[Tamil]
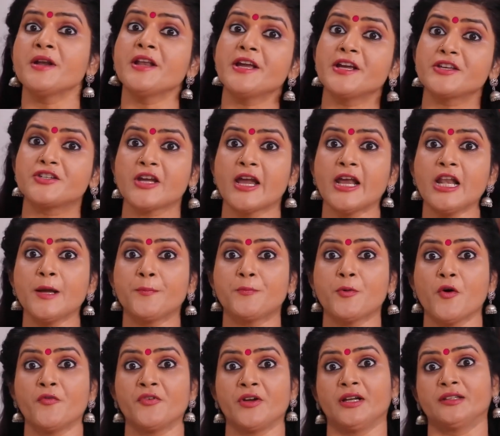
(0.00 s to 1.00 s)
சீக்கிரமா நம்ம
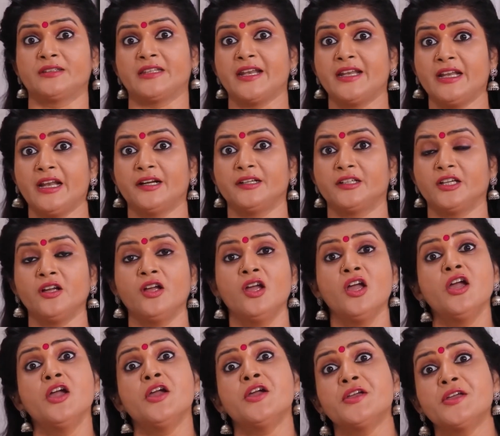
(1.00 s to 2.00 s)
ஜெயிலுக்கு போவோங்கிறது
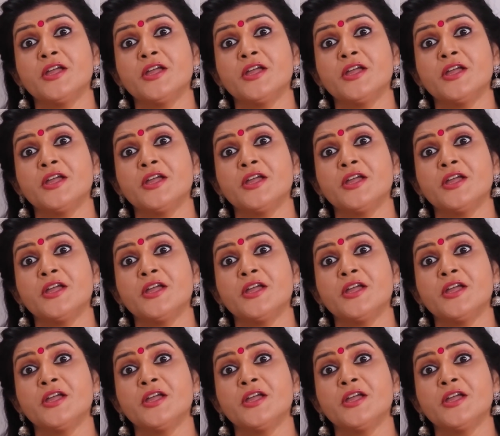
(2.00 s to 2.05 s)
தெரியாது